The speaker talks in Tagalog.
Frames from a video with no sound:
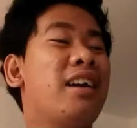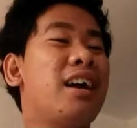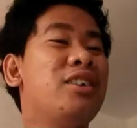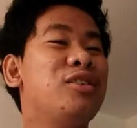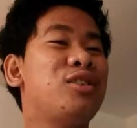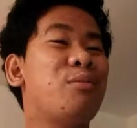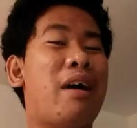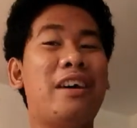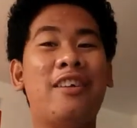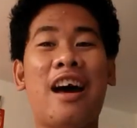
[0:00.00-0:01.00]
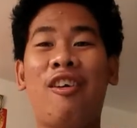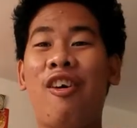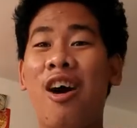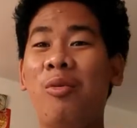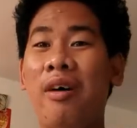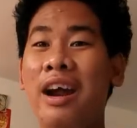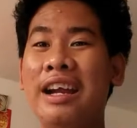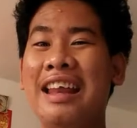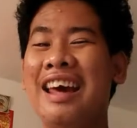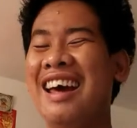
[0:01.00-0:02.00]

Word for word: nagka-YouTube ano na ako, award.